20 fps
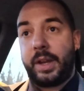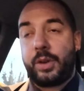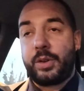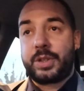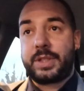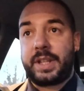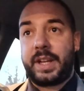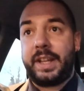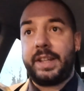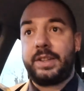è
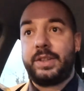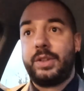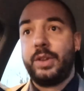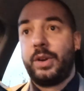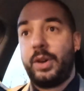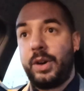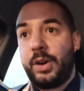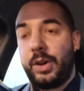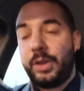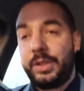
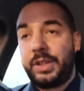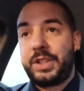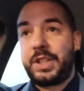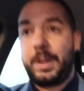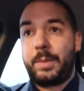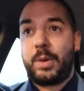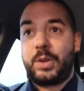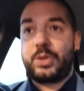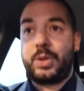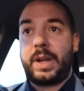costretto
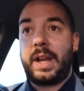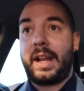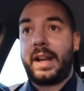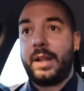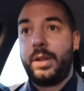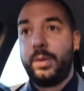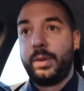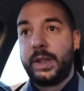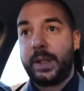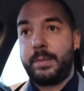diciamo, a
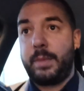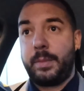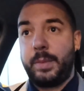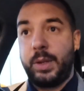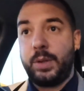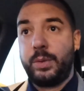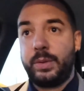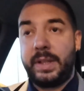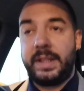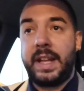giocare gli ultimi
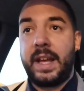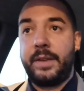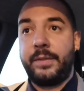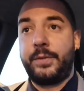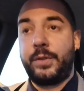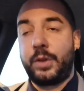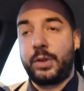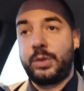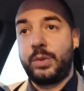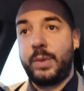minuti da
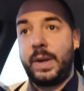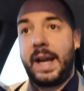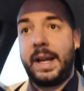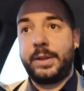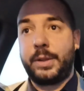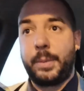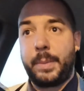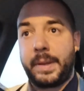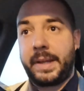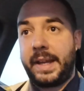
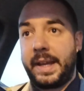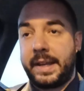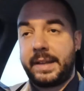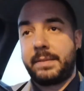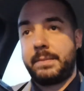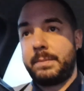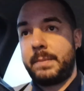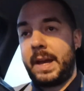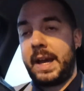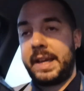infortunato perché
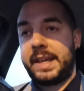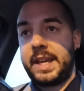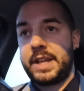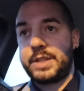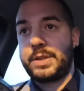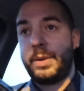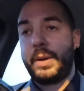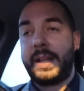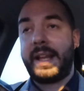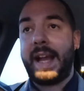ha
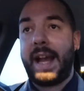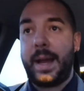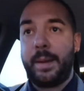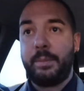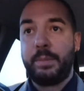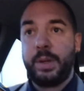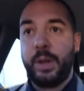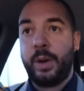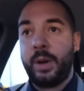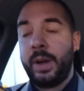chiesto il
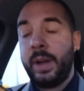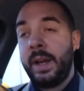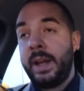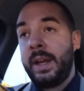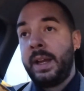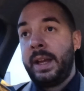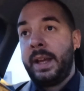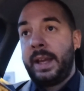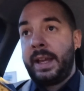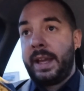cambio
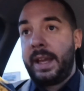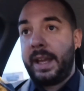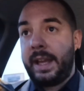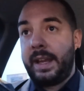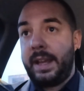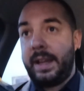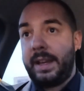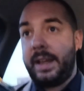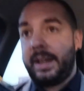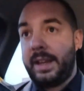
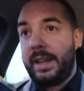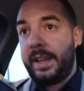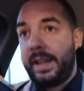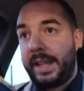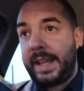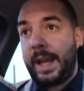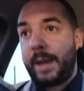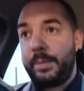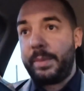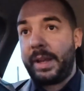e eh,
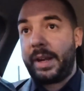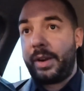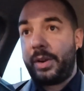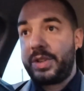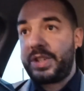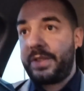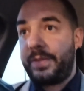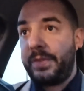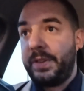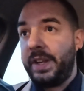i cambi erano
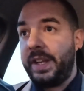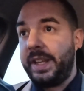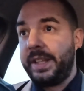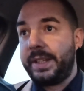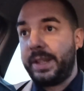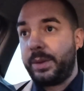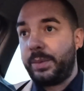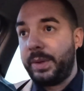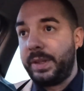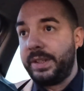già
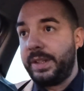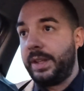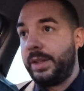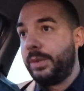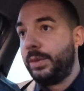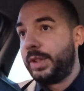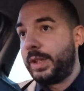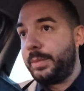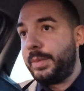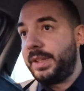finiti, quindi
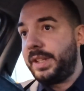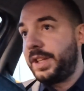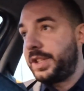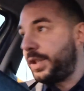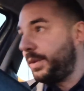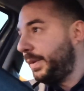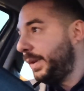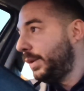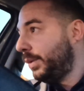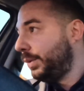gli ultimi
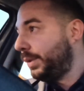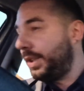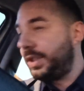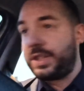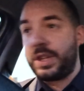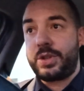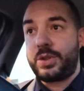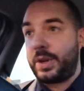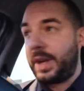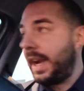dieci minuti
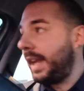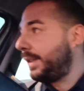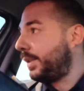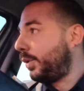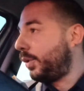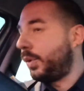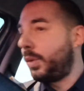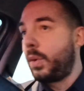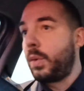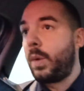si è giocato
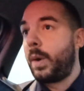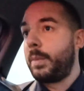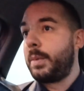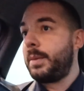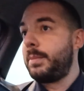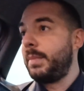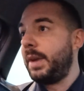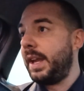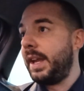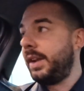con un uomo
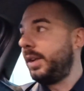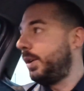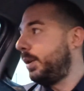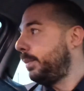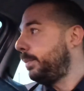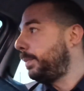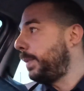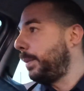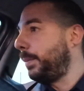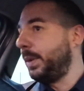in
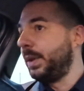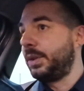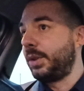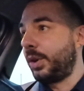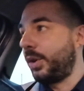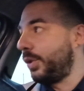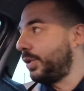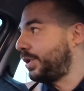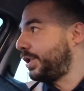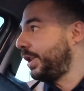meno, Pepito
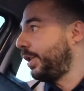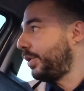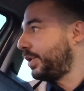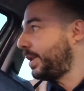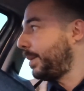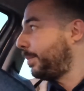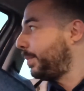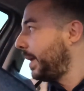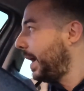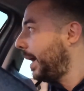Rossi lo
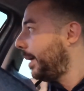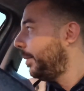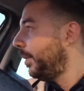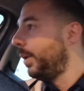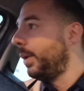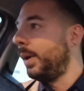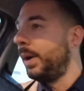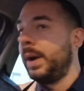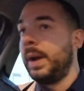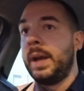
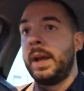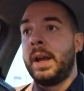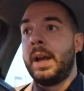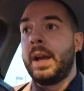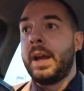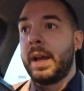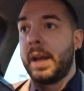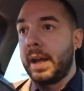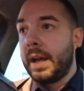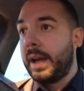sappiamo
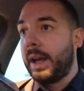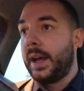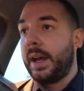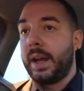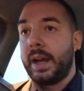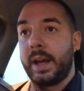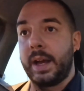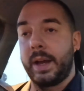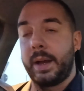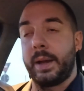
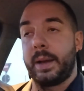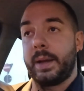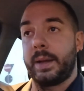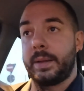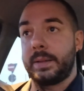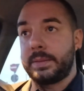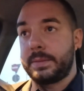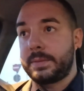eh,